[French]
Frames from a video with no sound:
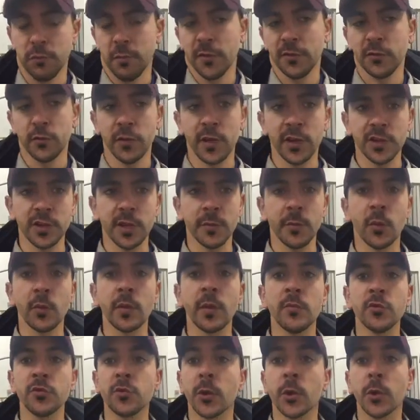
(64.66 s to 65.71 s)
pas on se le cacher, mais on
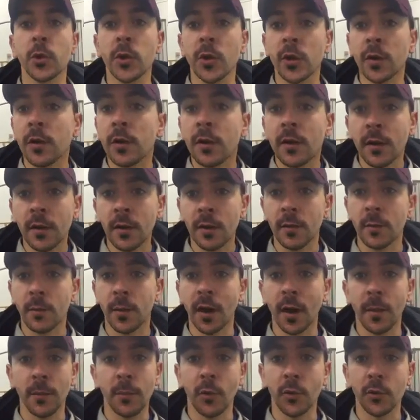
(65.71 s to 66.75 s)
a mieux joué que hein.
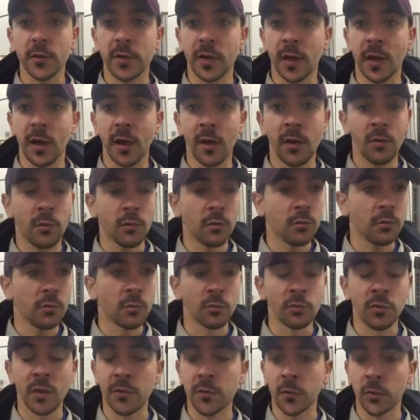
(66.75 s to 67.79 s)
par rapport au terrain.
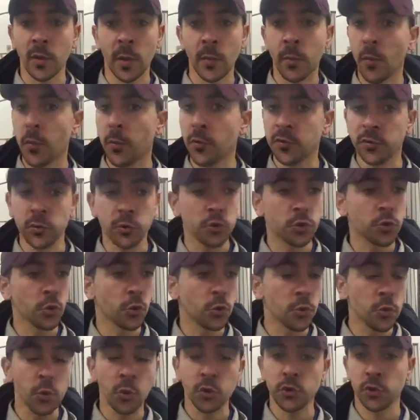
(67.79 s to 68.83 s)
On a, fait, on a proposé du jeu
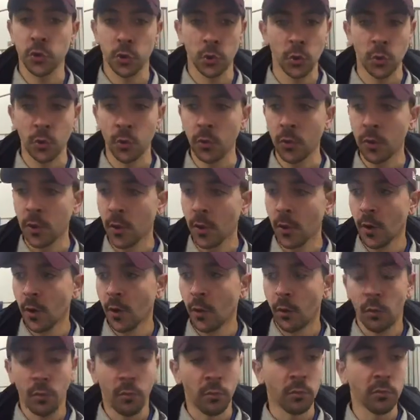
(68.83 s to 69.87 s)
court, jeu long.
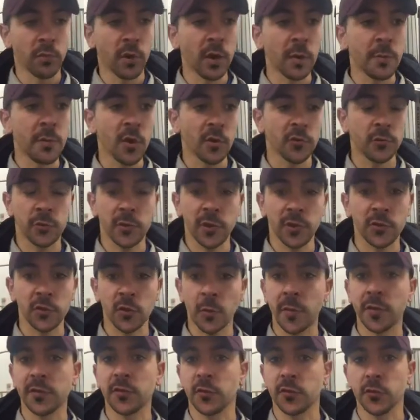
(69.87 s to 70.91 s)
On a les meilleures situations
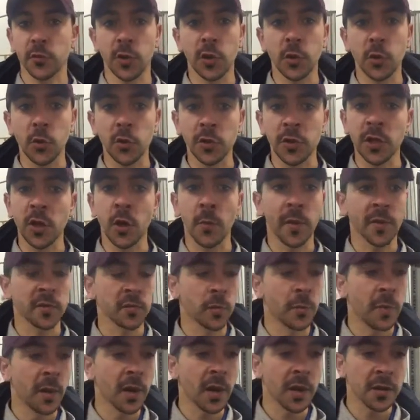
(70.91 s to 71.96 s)
en passant sur les côtés, en
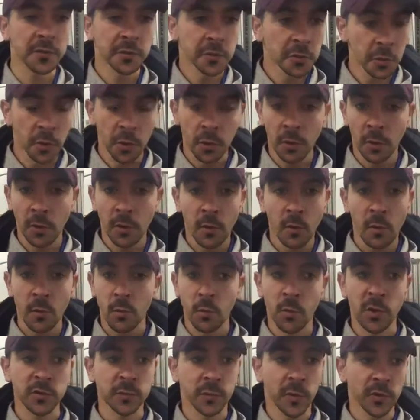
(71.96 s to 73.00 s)
passant par l'axe.
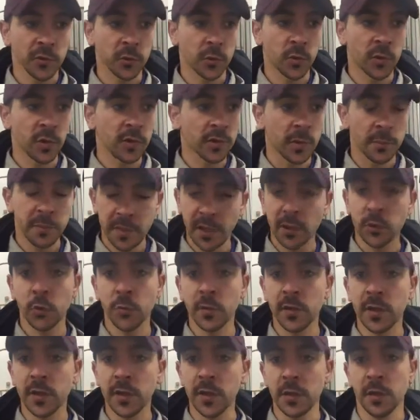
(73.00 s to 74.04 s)
Moi, je pense qu'on les a bien
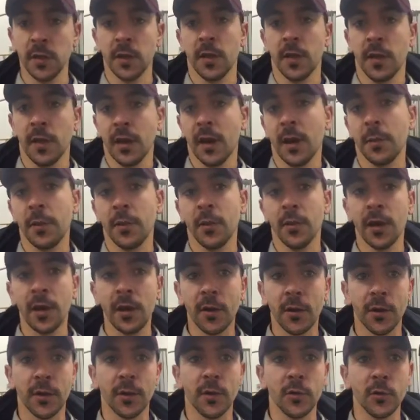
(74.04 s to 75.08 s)
dominés. Après,
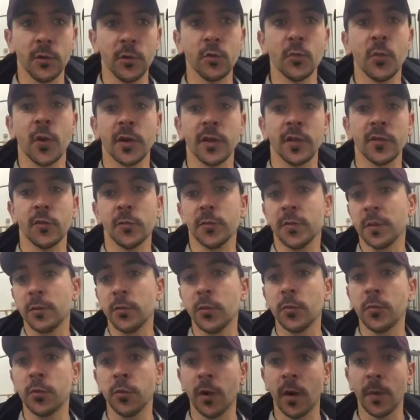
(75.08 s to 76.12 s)
voilà, il nous manquait ce petit
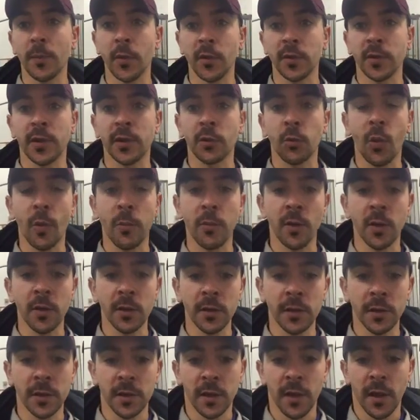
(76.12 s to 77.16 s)
but pour apporter les trois
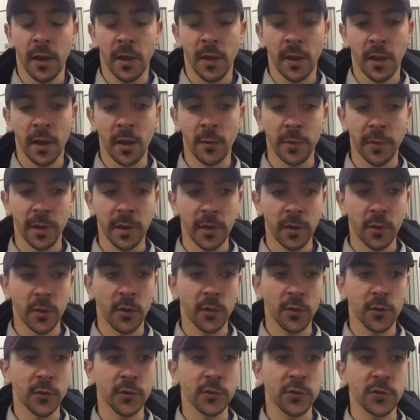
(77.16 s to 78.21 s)
points. Après,
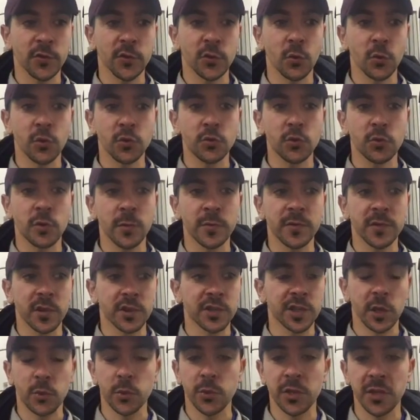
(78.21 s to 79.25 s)
si on joue comme ça
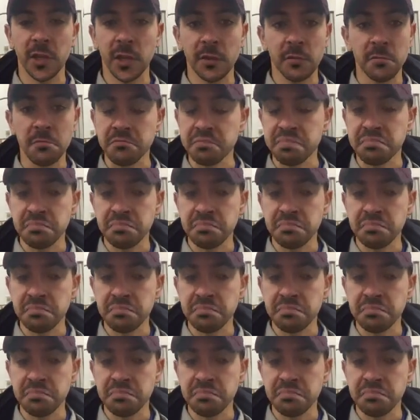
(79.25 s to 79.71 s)
chaque week-end,